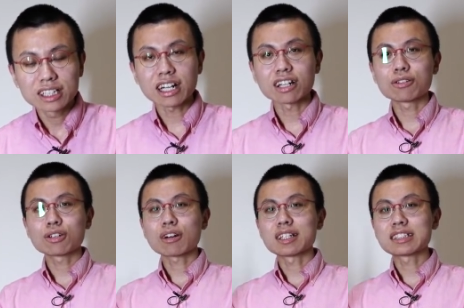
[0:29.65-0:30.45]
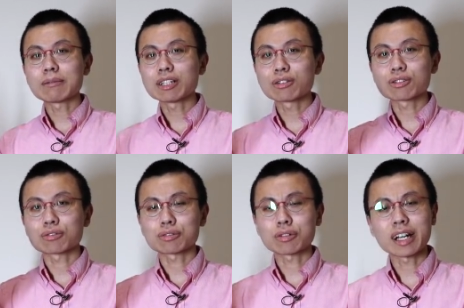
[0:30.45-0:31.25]
它还有一款三百九十
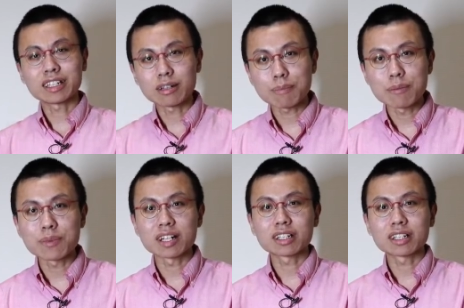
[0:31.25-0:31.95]
九九块钱的版本，